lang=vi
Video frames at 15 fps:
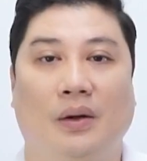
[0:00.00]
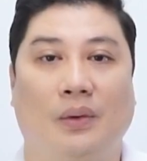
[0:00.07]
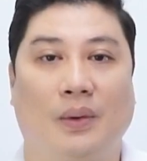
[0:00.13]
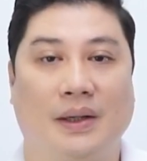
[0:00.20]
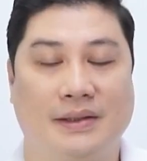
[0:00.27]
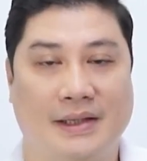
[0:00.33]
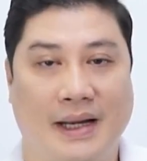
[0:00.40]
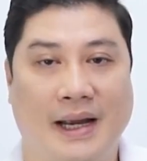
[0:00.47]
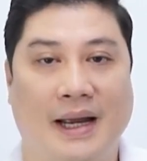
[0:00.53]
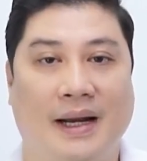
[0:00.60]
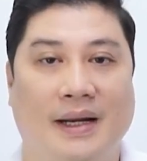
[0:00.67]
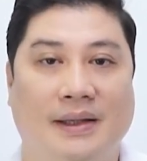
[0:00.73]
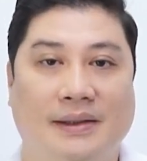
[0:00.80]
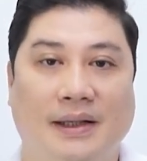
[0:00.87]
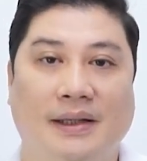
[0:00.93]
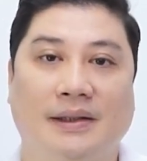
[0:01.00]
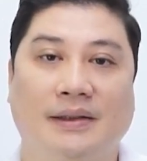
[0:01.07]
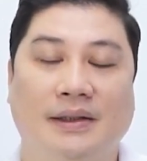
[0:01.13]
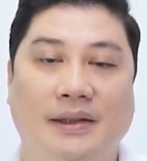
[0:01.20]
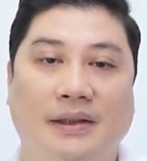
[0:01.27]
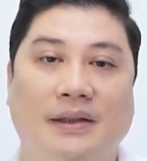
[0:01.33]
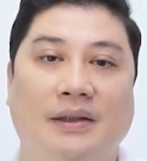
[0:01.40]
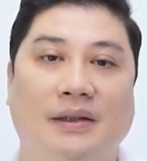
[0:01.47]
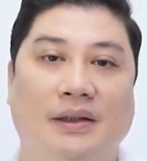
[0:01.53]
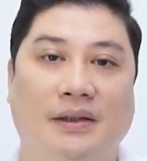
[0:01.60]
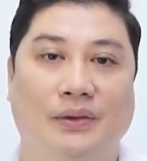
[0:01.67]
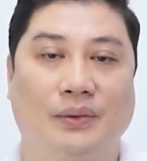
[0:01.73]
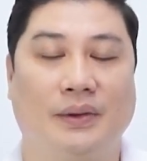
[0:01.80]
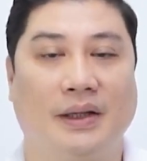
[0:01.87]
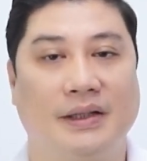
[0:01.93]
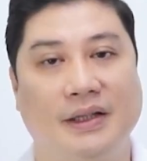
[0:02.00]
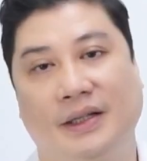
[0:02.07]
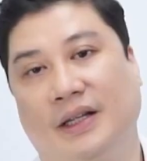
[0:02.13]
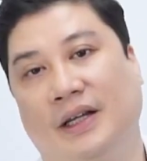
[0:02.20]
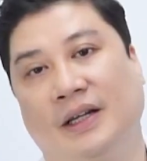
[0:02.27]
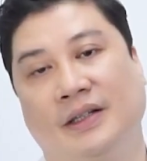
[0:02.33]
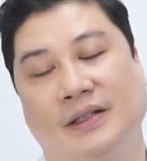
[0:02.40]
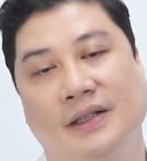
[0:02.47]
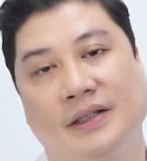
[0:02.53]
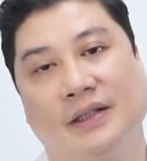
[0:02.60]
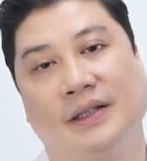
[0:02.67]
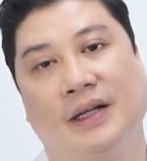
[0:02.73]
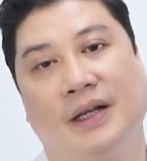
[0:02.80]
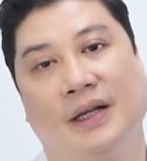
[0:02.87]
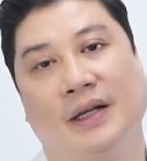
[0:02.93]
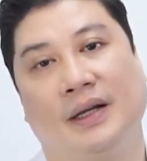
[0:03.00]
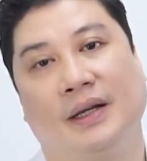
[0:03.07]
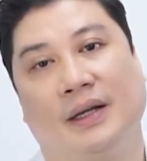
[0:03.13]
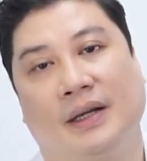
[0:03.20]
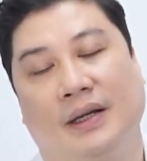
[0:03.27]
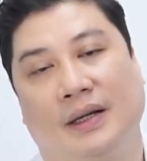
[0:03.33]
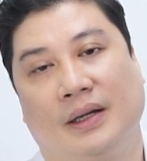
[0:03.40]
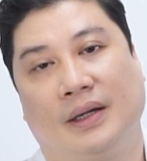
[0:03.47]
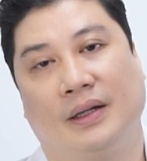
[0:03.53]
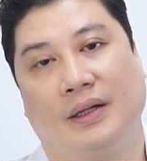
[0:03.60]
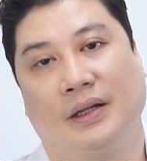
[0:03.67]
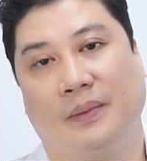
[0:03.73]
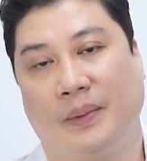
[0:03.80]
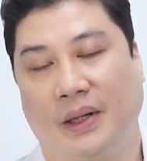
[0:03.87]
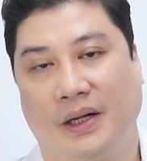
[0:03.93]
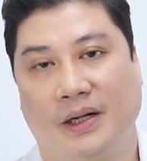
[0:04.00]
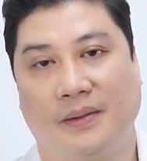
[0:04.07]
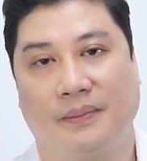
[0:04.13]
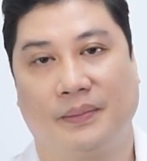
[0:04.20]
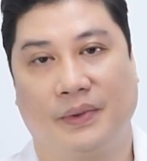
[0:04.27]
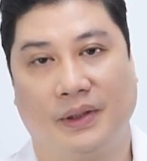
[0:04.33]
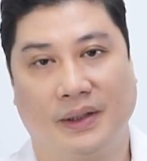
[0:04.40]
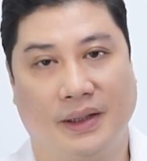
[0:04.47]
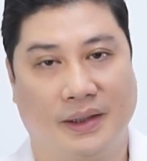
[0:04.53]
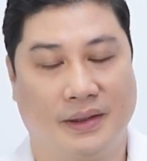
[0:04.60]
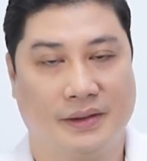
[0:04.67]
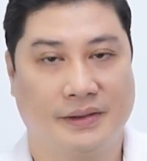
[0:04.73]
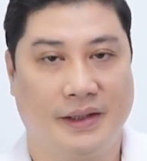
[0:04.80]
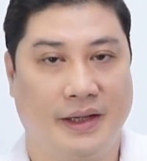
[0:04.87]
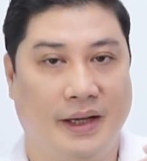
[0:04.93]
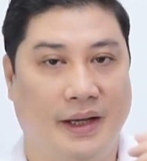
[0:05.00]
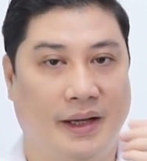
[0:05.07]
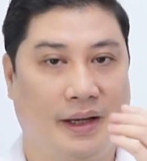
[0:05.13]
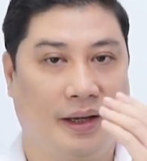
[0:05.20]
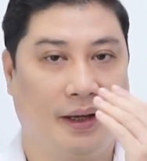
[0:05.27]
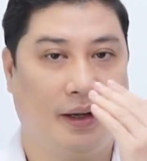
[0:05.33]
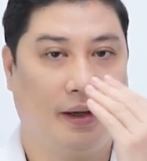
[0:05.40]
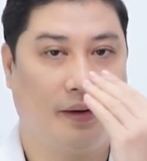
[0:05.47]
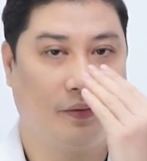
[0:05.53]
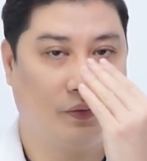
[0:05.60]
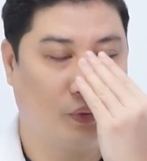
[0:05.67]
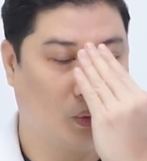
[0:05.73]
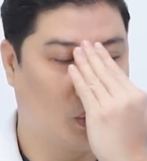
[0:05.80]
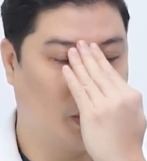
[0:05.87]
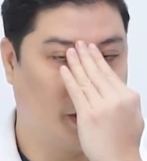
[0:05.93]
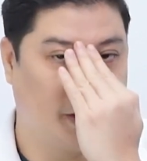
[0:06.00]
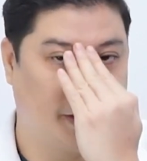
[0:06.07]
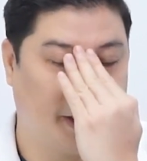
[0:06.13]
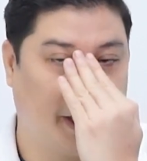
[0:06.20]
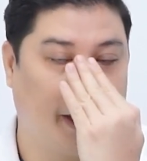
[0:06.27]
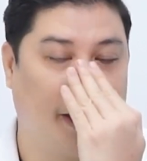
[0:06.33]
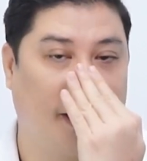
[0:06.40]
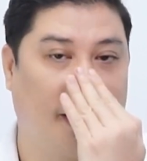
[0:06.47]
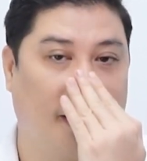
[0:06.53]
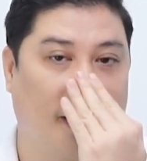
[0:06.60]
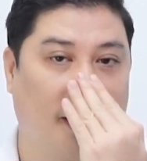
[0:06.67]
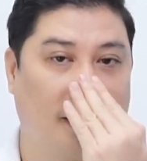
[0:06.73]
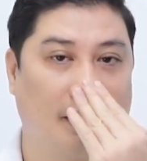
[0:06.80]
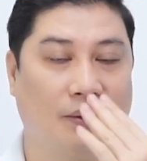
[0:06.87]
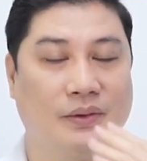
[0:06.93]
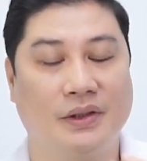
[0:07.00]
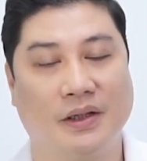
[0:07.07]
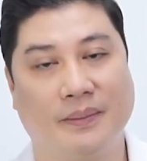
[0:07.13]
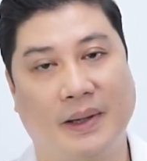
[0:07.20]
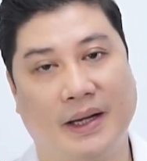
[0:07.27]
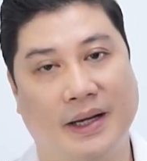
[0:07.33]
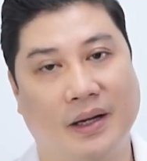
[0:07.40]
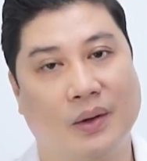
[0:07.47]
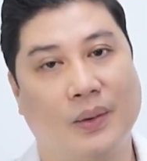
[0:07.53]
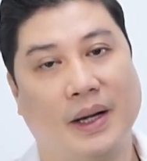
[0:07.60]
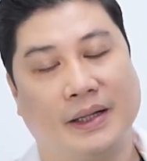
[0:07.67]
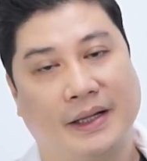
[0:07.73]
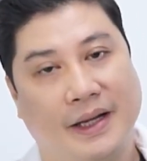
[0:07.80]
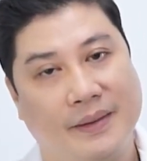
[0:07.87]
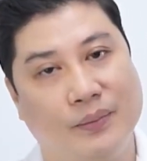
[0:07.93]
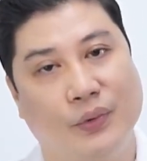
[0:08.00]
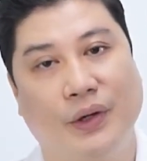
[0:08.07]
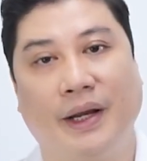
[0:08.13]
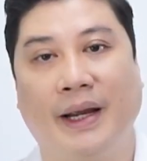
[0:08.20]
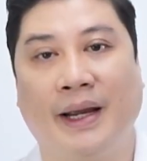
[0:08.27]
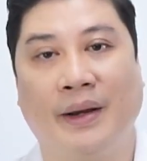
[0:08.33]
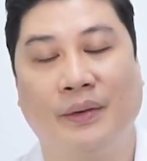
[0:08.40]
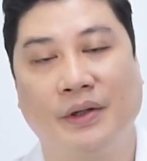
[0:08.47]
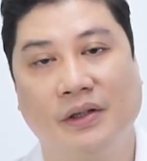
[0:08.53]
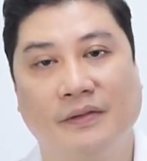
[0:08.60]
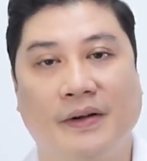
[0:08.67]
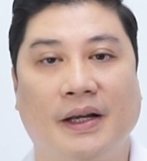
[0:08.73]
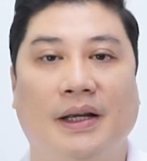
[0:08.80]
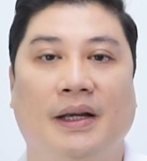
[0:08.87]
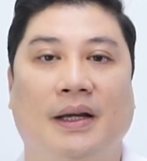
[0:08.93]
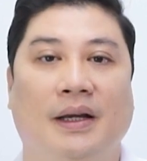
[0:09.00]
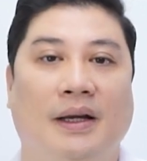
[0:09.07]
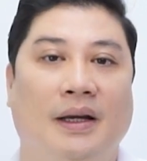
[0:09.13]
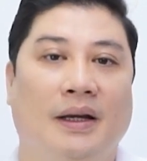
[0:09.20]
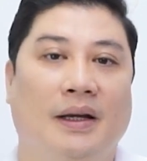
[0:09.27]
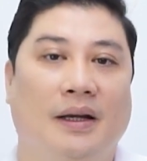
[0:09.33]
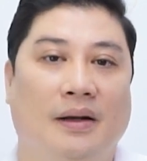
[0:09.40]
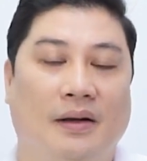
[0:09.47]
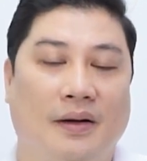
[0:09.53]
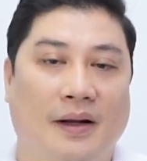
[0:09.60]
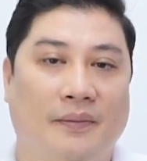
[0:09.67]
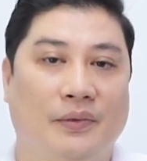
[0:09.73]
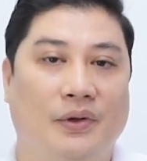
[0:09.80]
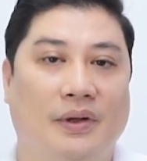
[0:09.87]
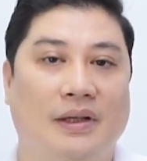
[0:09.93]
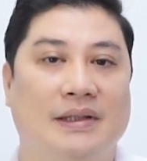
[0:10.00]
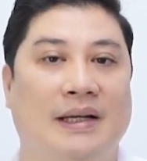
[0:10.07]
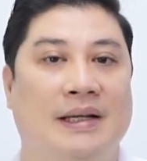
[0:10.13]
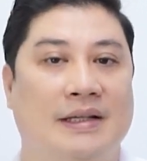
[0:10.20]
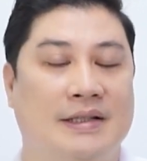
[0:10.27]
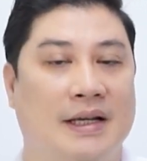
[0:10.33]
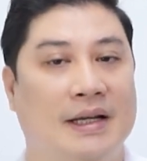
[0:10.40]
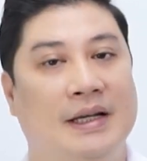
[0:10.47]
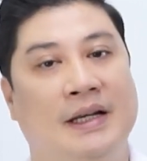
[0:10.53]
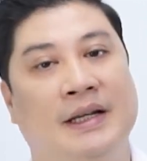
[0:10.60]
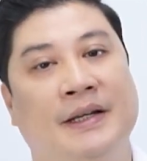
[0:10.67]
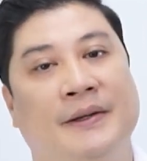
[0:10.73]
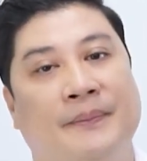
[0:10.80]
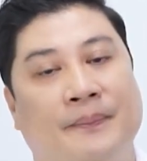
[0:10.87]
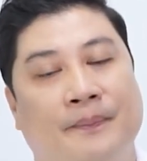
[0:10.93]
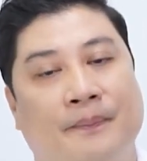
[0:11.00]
qua da nó sẽ lớn hơn tức là chúng ta nhìn thấy lớn hơn thì mega đồng tức là nó sẽ phủ lên trên nó giống như các bạn đang khoác thêm một cái áo nữa vậy nó làm cho cái da nó dày lên